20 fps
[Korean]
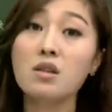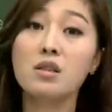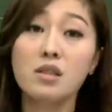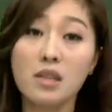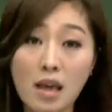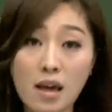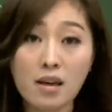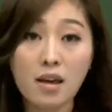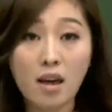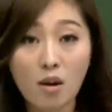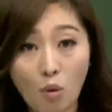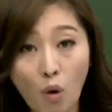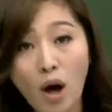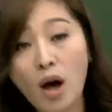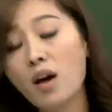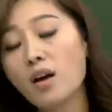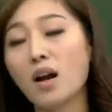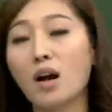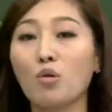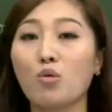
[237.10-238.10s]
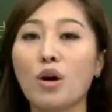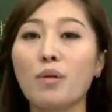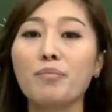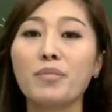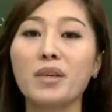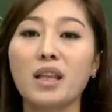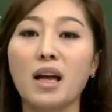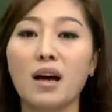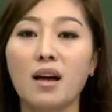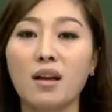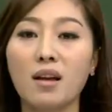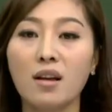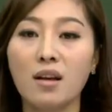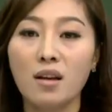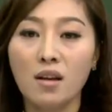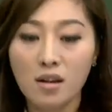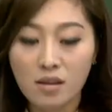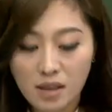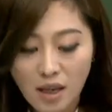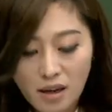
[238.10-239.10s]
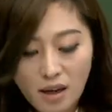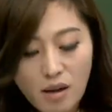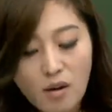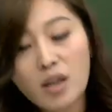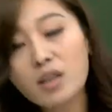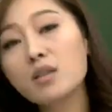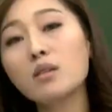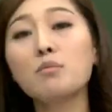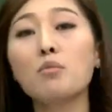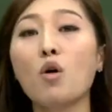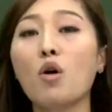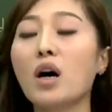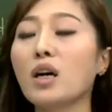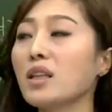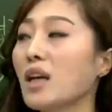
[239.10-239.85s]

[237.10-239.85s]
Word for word: 세계화라고 합니다. 세계화는 뭐와